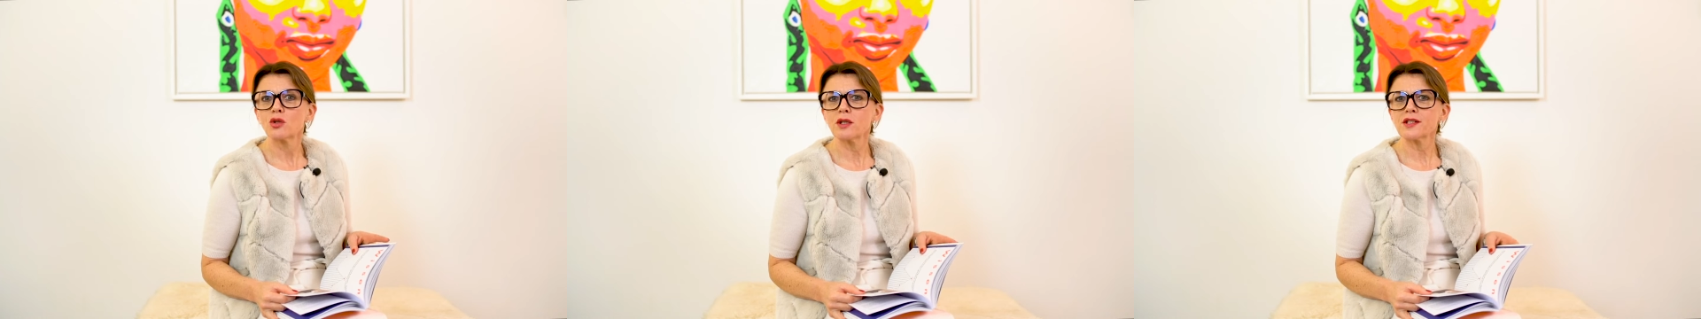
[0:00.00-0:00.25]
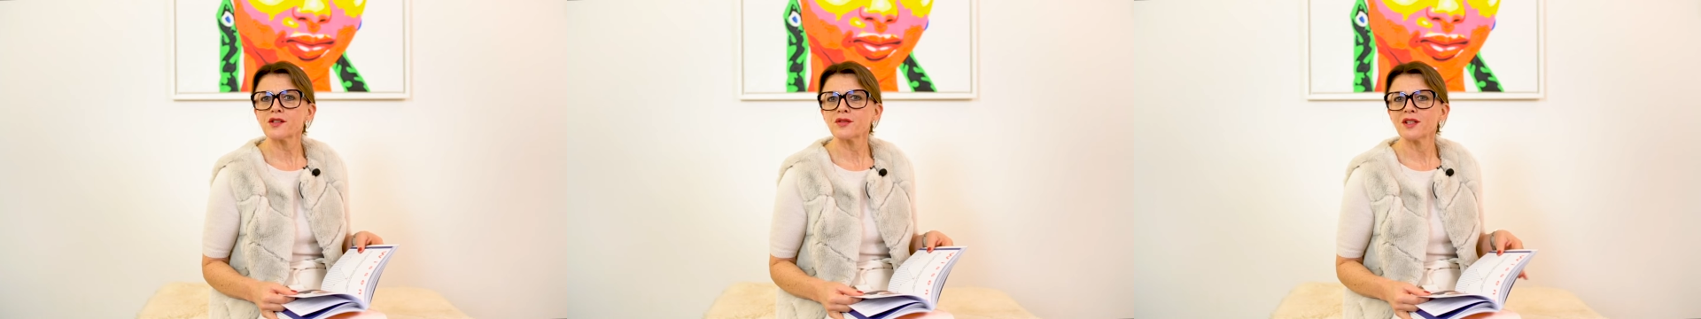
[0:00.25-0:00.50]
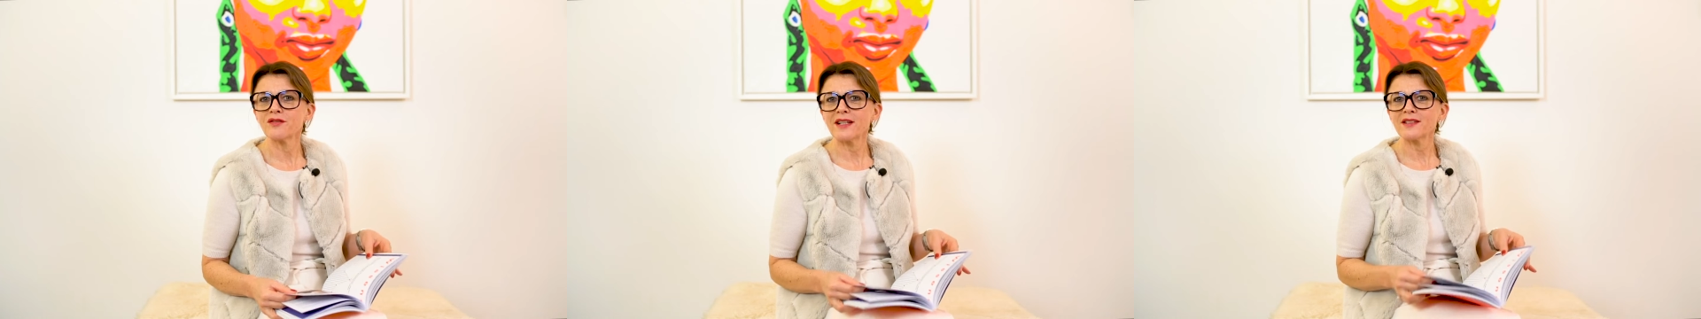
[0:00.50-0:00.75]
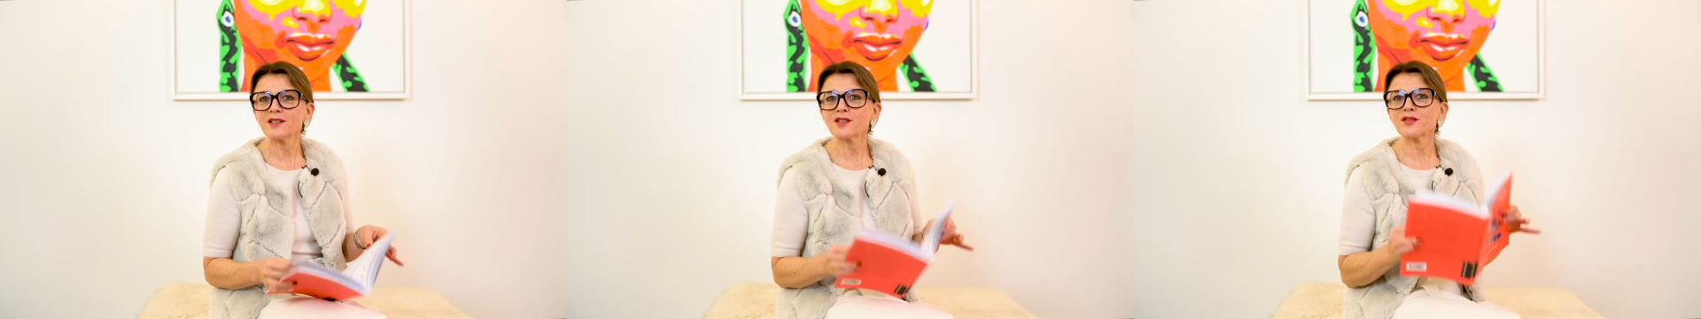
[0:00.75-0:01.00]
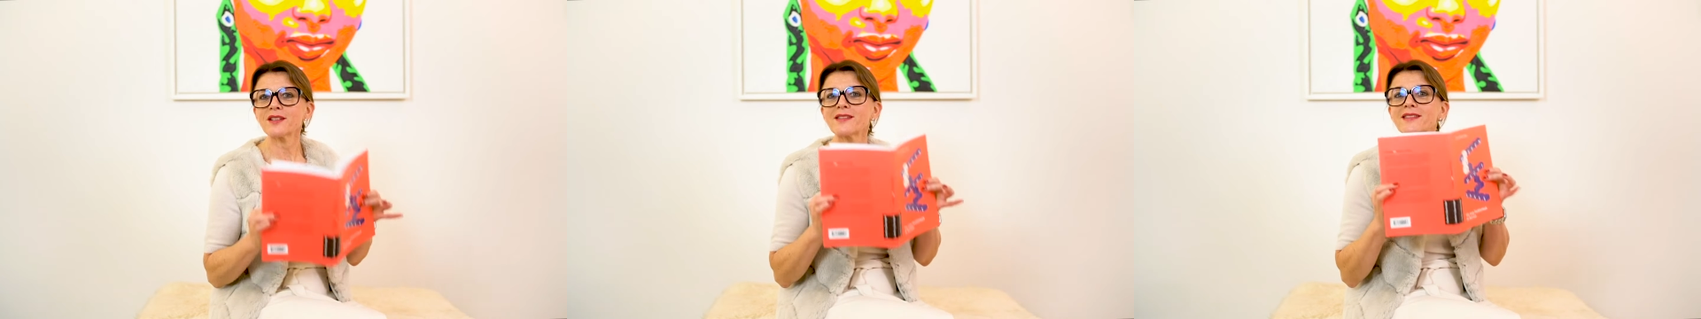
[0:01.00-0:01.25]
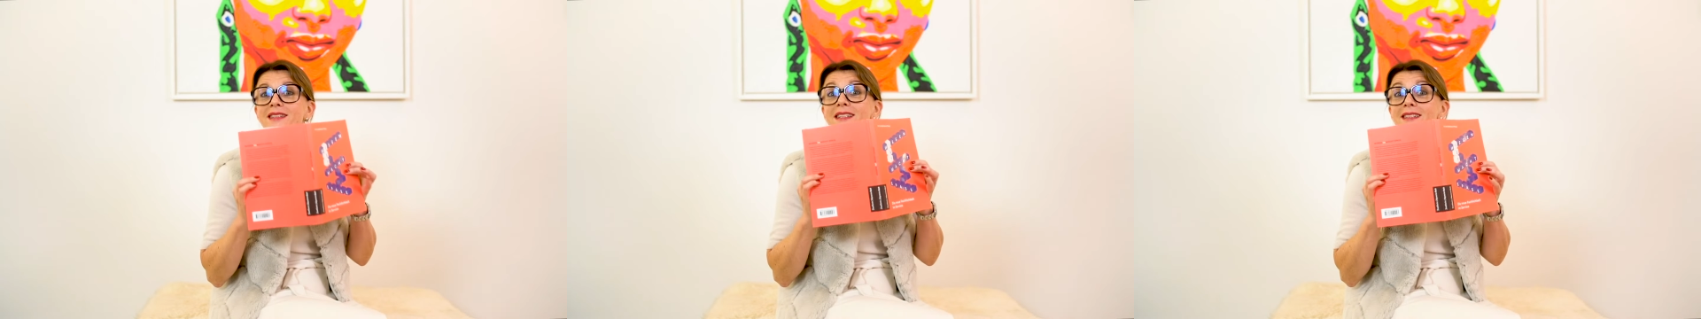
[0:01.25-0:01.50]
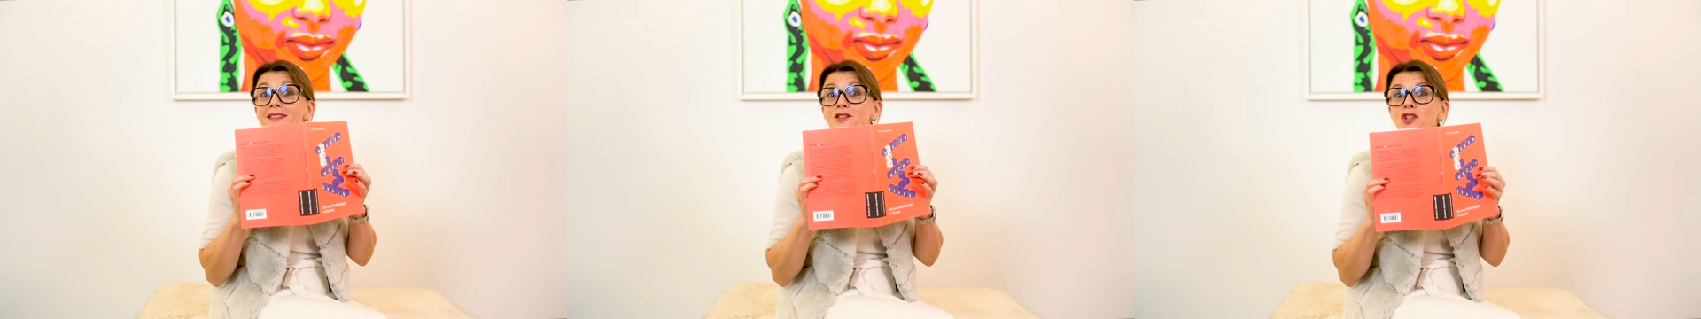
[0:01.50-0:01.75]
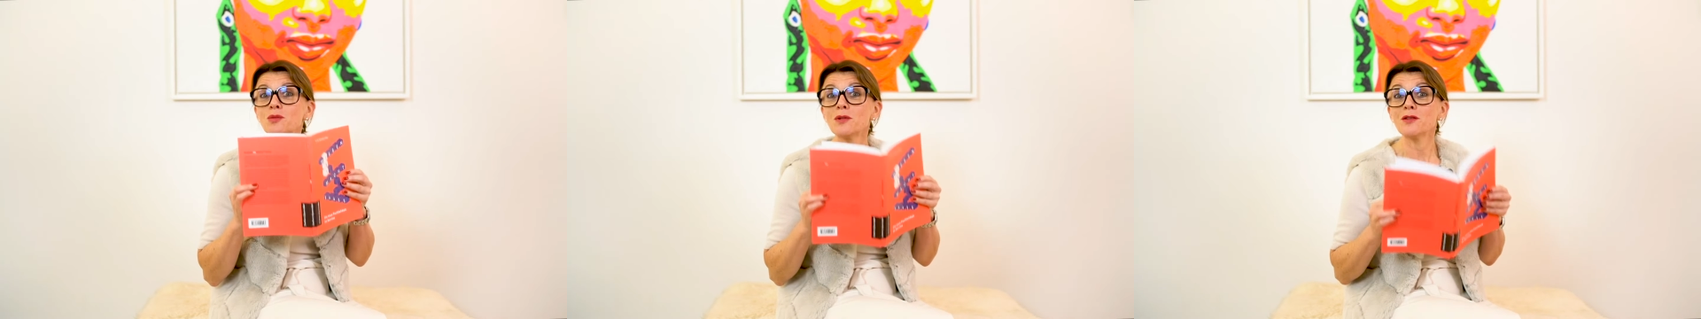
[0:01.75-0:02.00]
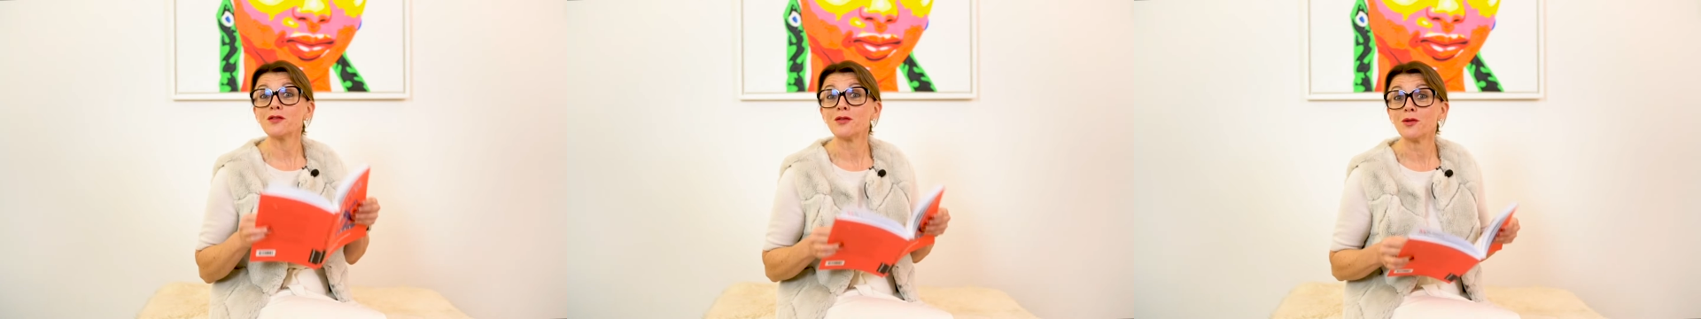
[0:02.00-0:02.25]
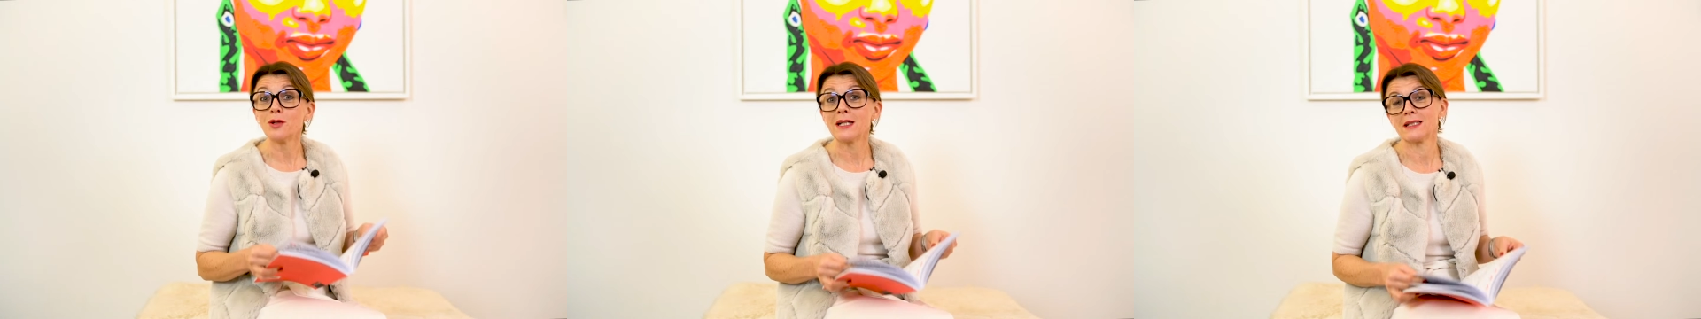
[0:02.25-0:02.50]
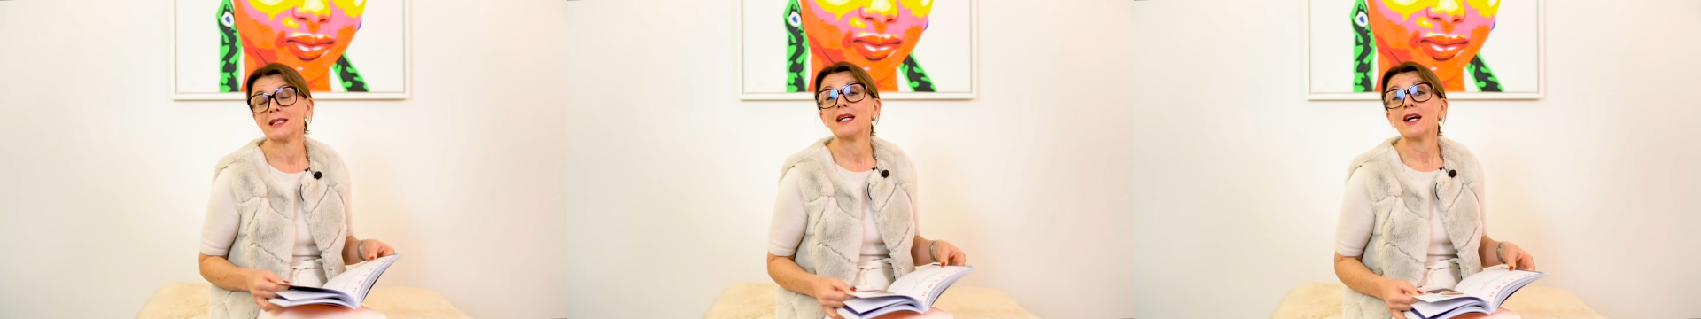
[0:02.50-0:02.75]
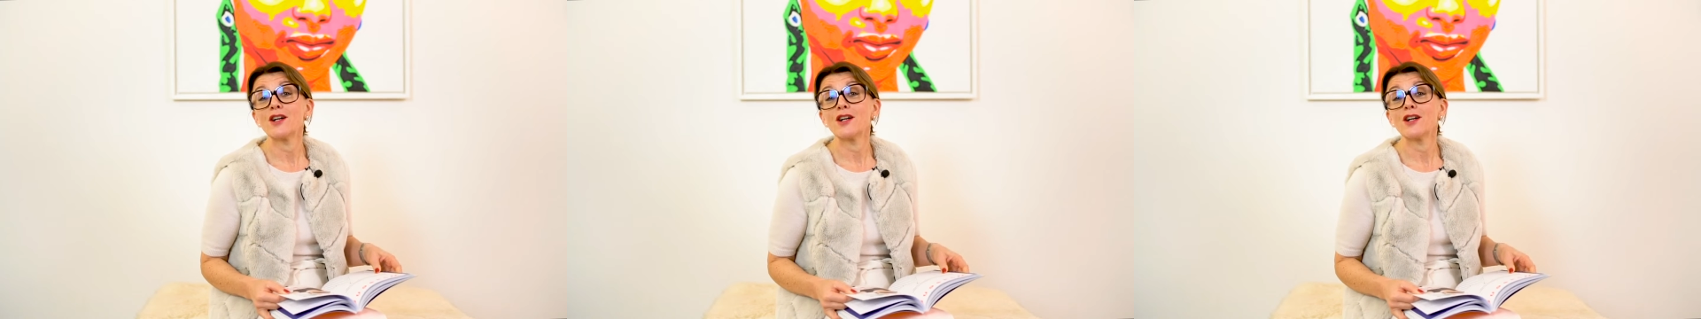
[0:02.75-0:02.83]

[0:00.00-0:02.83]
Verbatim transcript: Kurz vor dem Weihnachtsfest lese ich nochmal vor